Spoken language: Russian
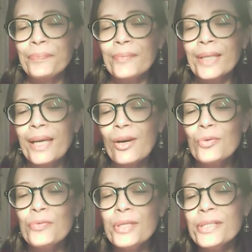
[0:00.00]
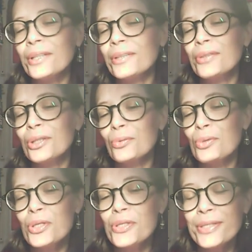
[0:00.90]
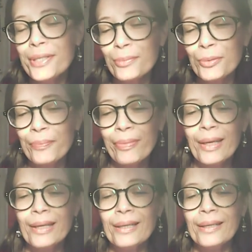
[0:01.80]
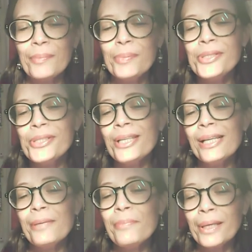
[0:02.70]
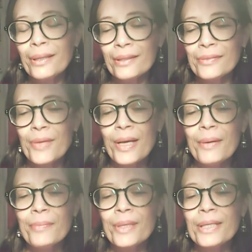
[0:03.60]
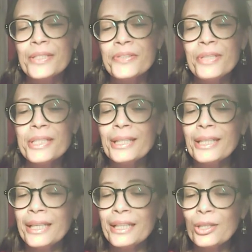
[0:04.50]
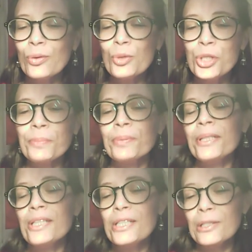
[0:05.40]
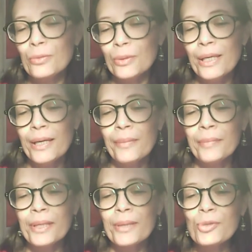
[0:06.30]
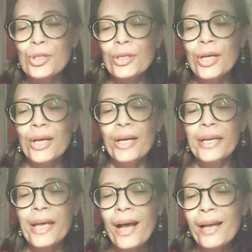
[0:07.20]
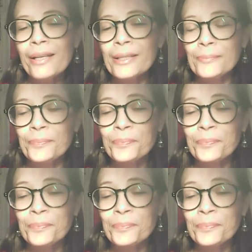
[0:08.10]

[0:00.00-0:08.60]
я увидела вот эту систему э, пяти элементов, меня действительно это очень потрясло, потому что реально